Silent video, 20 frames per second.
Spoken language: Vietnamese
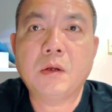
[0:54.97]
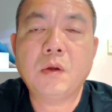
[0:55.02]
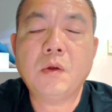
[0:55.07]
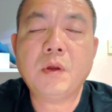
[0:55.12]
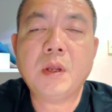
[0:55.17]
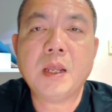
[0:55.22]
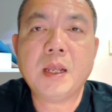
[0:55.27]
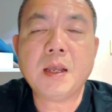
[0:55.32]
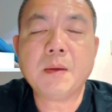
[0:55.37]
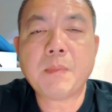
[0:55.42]

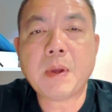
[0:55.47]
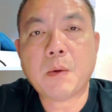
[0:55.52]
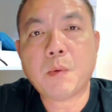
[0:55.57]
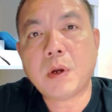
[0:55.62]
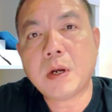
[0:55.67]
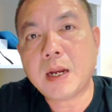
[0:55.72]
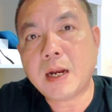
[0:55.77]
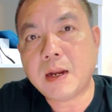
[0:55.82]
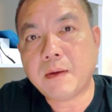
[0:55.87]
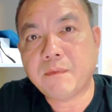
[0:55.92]
khi các bạn
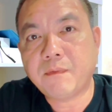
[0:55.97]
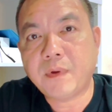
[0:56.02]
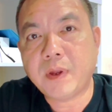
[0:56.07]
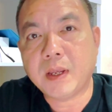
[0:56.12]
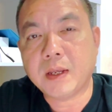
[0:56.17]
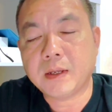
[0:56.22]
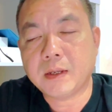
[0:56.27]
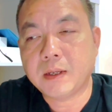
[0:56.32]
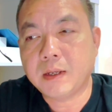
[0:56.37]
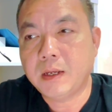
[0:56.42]
qua đây làm
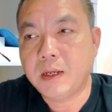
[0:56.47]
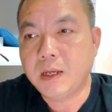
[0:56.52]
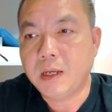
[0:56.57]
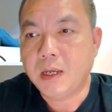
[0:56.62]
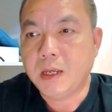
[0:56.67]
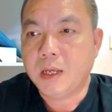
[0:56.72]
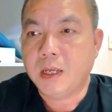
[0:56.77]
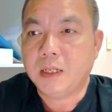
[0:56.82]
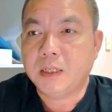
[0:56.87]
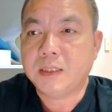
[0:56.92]
việc,
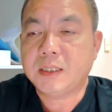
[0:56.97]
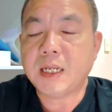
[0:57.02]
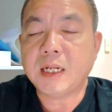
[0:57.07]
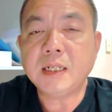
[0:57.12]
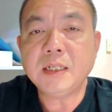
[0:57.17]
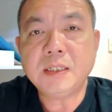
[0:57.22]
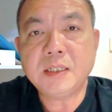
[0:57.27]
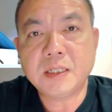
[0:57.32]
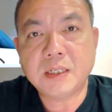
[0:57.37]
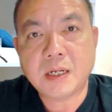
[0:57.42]

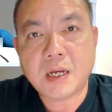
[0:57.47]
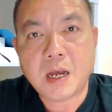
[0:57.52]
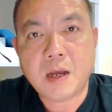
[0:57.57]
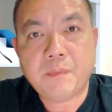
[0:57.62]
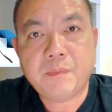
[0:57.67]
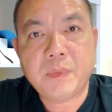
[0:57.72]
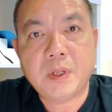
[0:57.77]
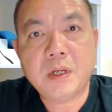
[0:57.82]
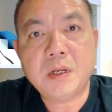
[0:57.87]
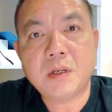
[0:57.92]
tránh trường
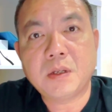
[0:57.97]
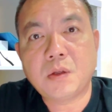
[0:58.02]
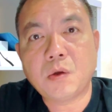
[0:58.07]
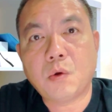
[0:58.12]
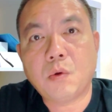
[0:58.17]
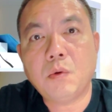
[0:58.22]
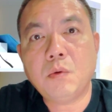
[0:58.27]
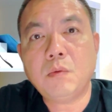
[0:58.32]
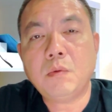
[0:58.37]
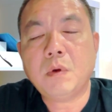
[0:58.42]
hợp những người
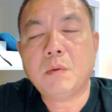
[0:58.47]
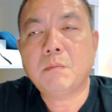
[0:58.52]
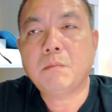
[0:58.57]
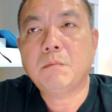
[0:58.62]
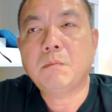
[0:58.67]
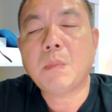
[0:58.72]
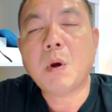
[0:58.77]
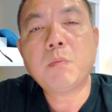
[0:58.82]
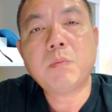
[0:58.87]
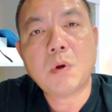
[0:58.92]
chủ
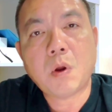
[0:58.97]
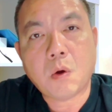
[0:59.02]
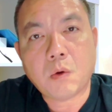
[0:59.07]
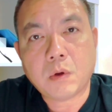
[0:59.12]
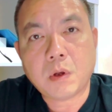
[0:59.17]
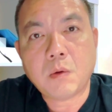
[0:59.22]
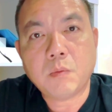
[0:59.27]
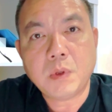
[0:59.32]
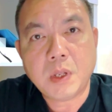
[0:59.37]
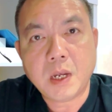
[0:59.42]
bóc lột
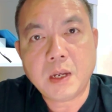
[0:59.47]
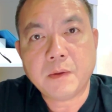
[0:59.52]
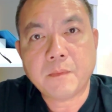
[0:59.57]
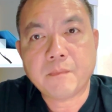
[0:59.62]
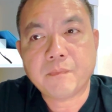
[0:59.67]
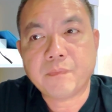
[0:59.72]
công nhân,